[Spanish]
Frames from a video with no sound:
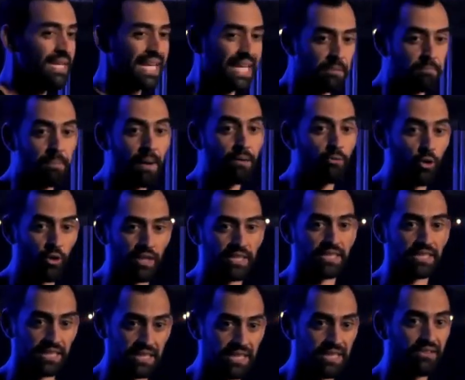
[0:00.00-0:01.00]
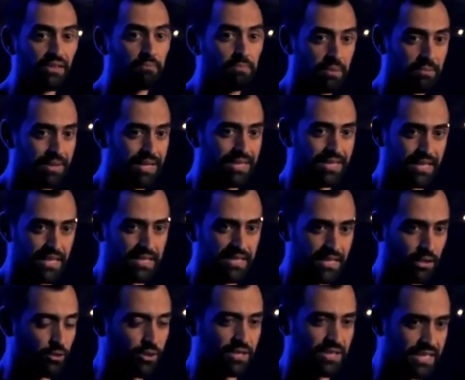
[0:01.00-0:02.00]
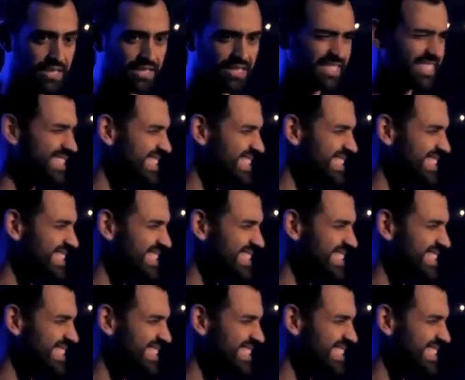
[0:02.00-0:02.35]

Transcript: y Pablo les escribe en Primera Tesalonicenses,